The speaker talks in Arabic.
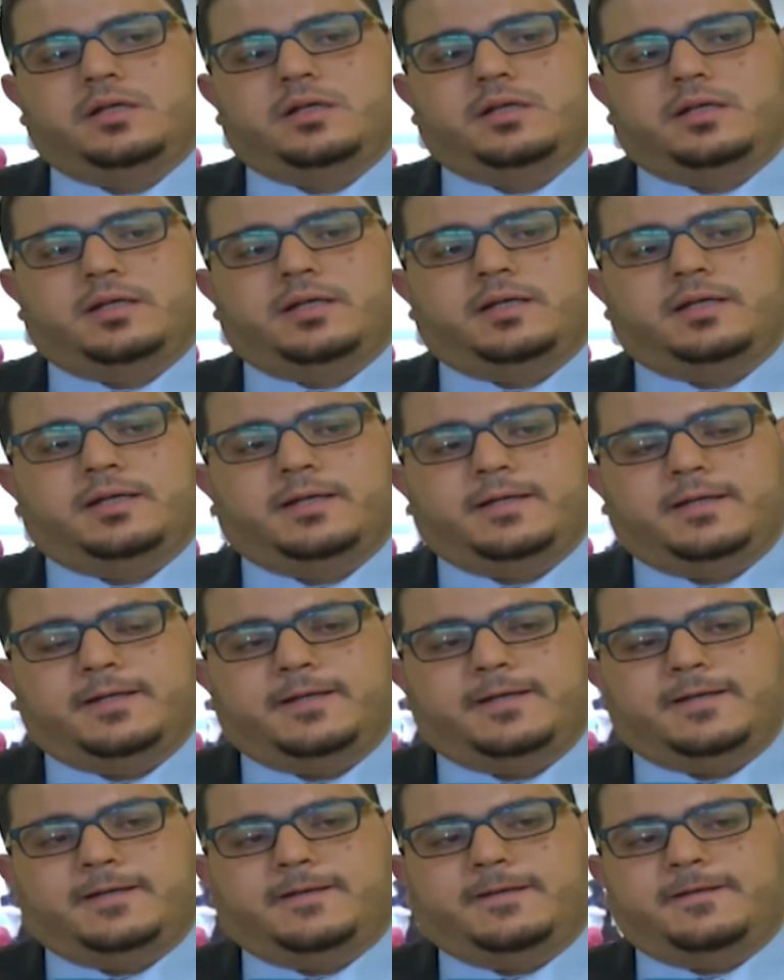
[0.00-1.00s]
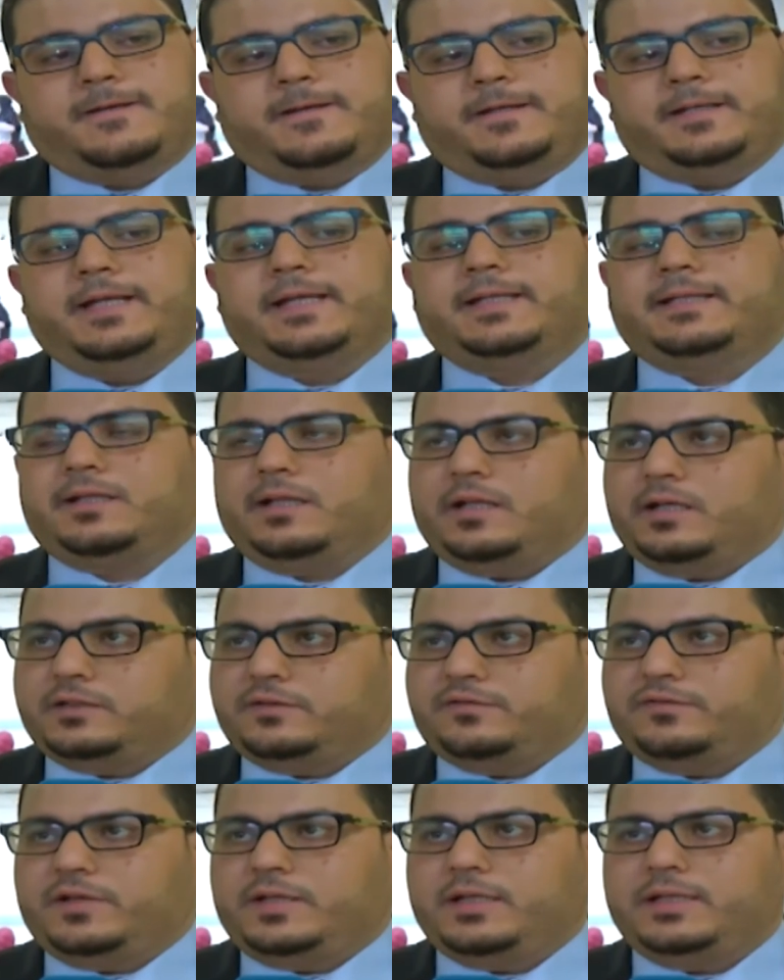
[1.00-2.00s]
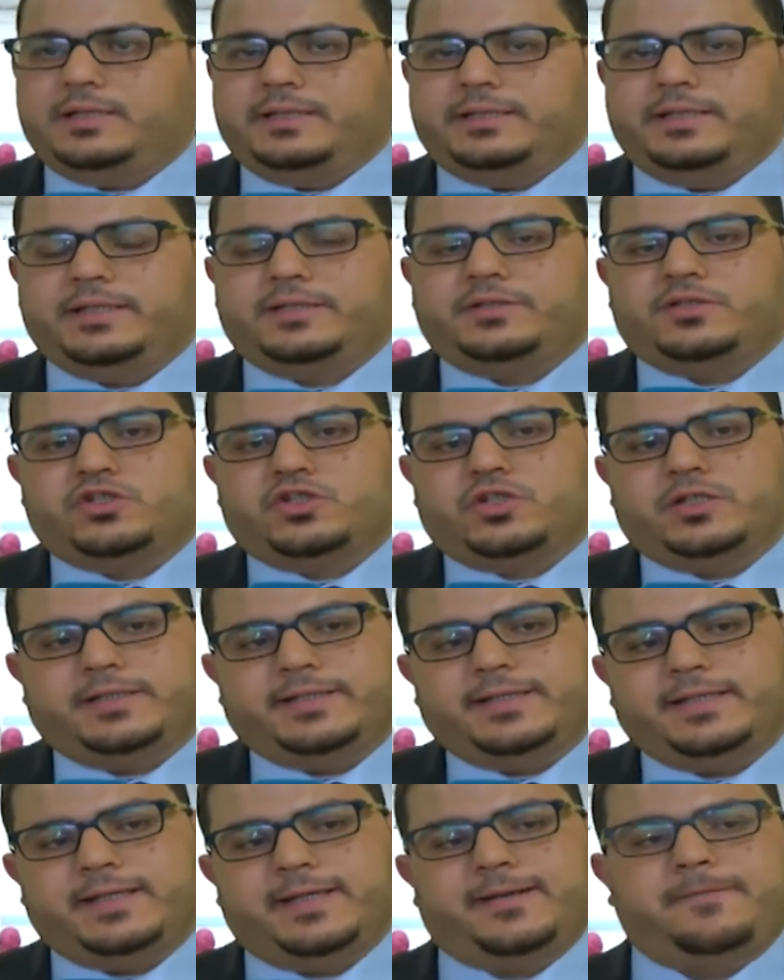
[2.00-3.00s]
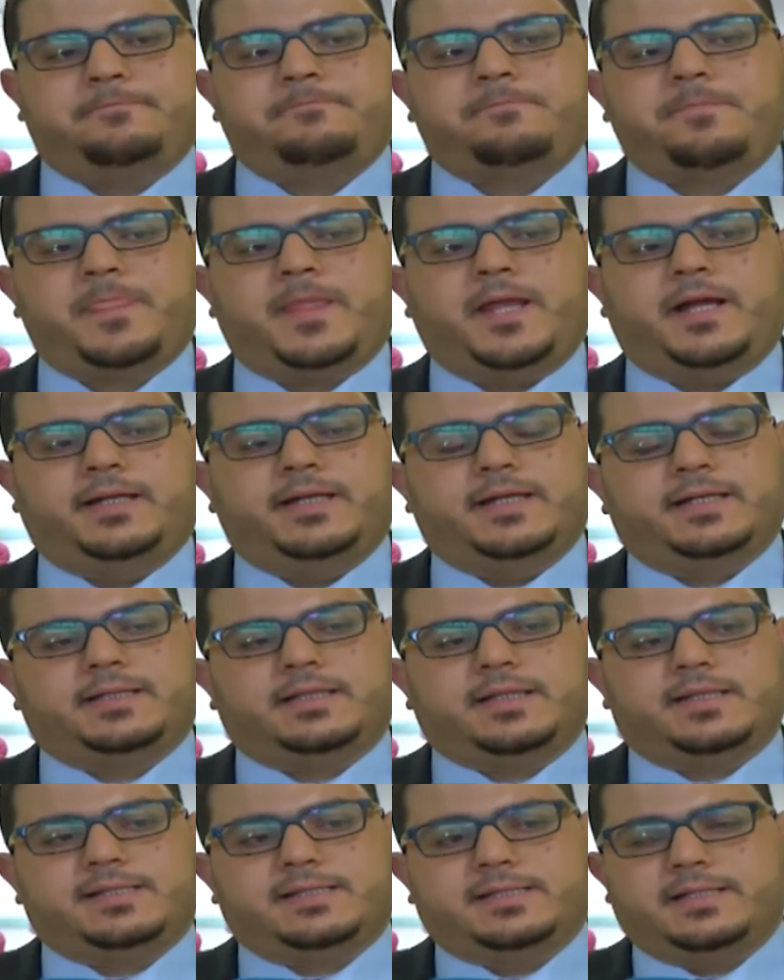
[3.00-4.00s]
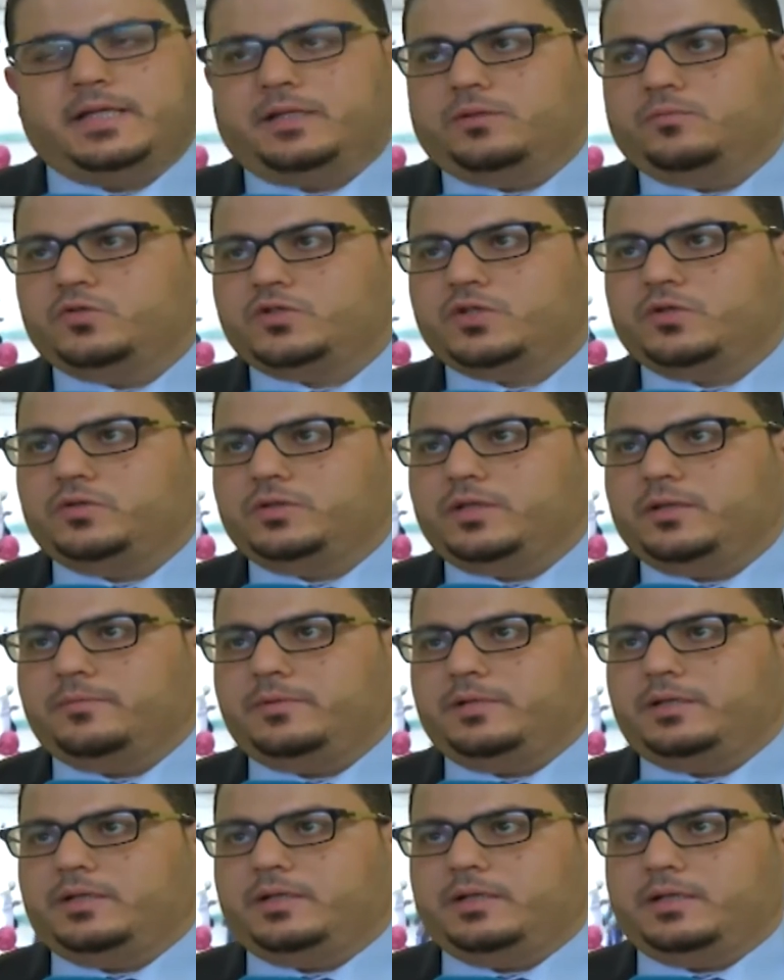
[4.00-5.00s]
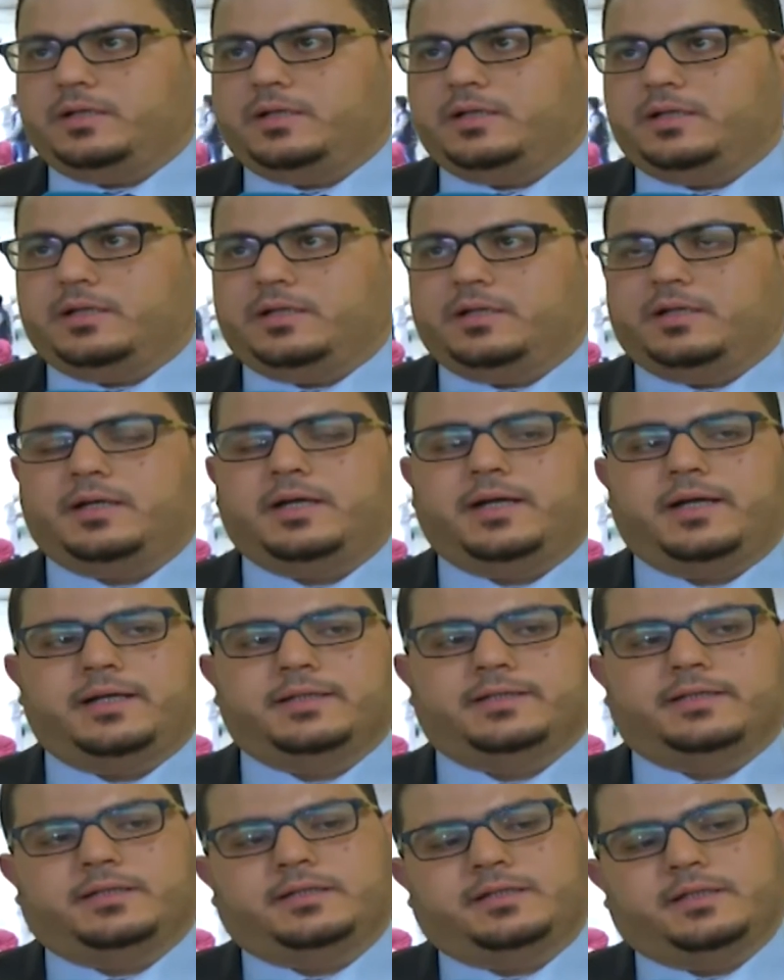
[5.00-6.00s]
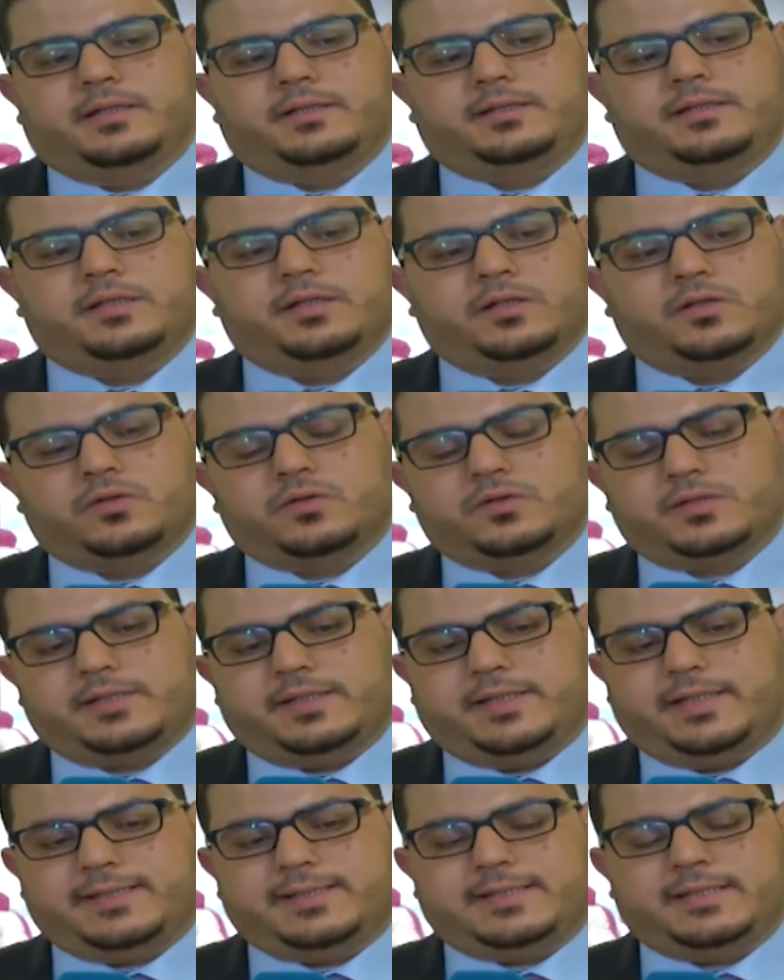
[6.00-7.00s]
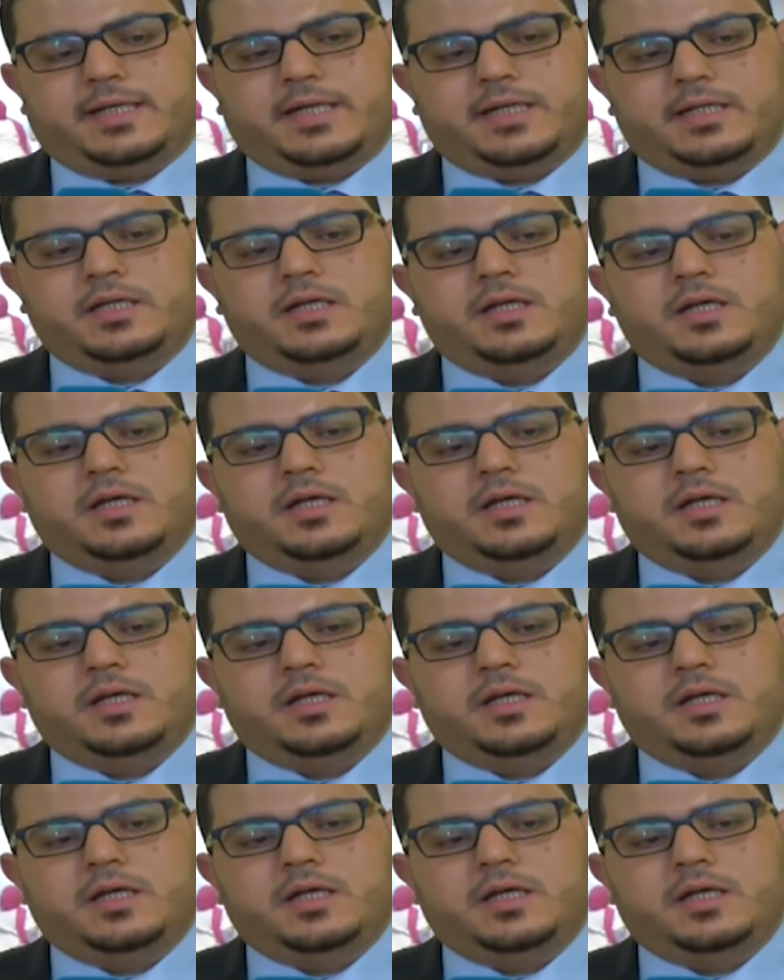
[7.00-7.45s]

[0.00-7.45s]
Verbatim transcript: آه، عياده الاطفال عياده الجلديه عياده الاسنان مزوده بعدد اثنين كرسي اسنان